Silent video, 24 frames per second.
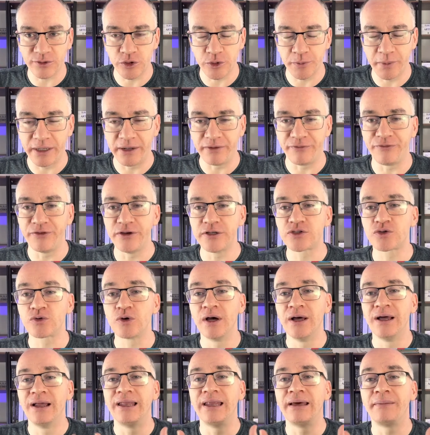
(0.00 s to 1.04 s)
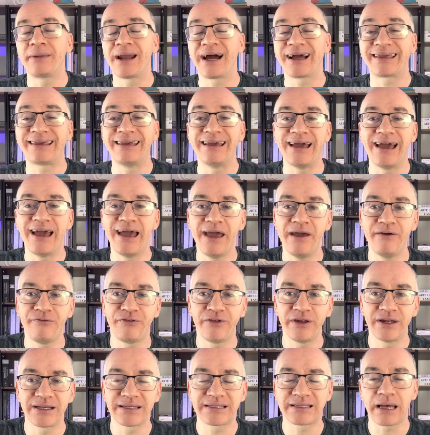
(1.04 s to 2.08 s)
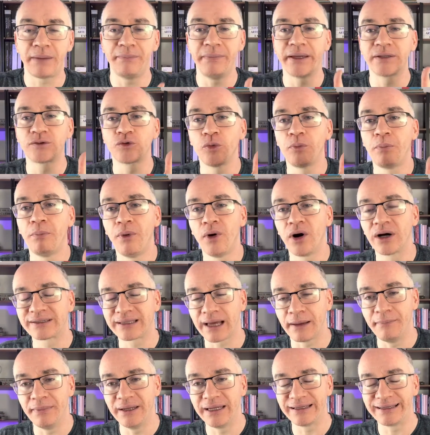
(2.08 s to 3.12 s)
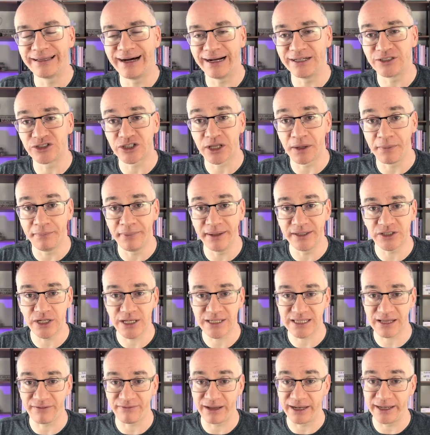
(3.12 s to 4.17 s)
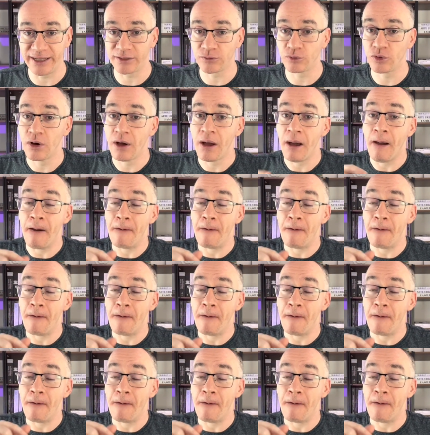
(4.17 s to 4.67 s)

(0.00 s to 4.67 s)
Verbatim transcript: de benefício. Lembrar que refinanciamento, portabilidade também já está valendo.